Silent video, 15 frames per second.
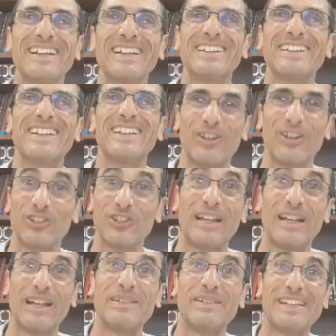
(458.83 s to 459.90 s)
¿Conocen el
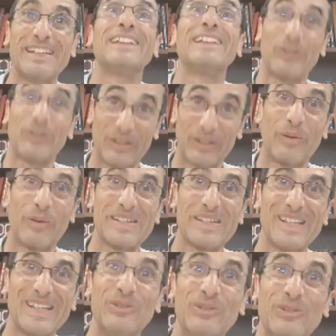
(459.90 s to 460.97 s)
apellido, estos este apellidos?
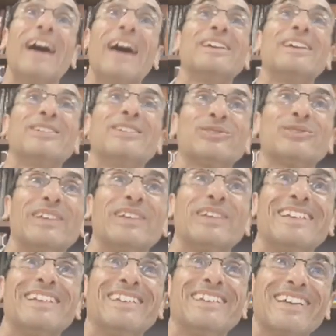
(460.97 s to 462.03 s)
¿Ulay ¿Son un
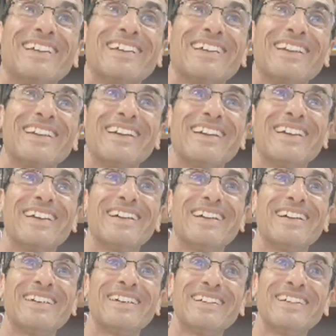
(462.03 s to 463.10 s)
descendiente?
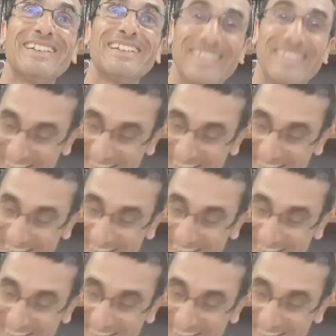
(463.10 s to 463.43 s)
¿Sí?